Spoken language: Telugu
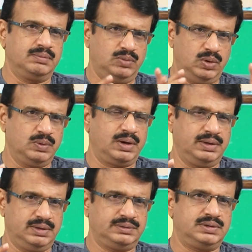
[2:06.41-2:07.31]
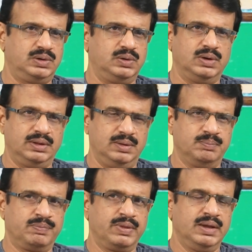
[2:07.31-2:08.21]
మామూలుగా అయితే షెడ్యూల్ అది
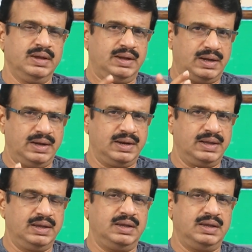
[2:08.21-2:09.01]
కానీ